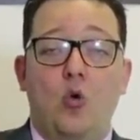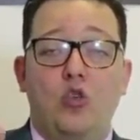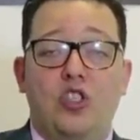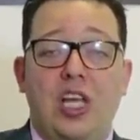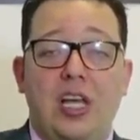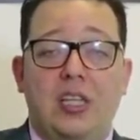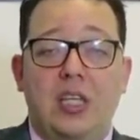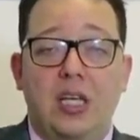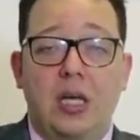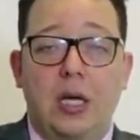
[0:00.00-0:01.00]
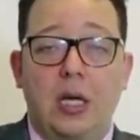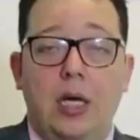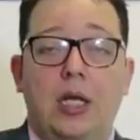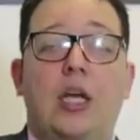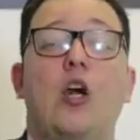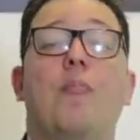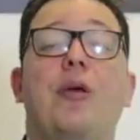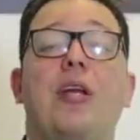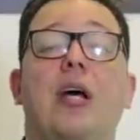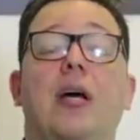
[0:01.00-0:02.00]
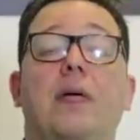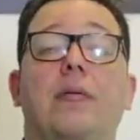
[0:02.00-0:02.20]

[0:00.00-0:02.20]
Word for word: ¿Usted qué opina?